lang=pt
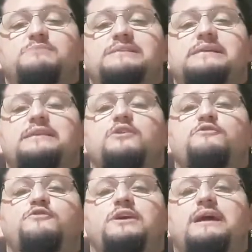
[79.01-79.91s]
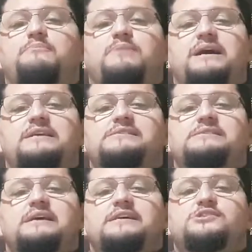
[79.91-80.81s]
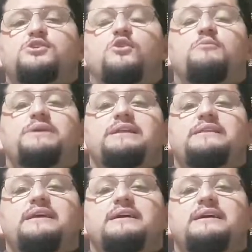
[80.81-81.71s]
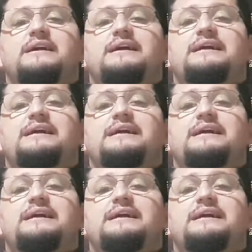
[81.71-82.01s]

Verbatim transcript: mas ele não foi capaz de compreender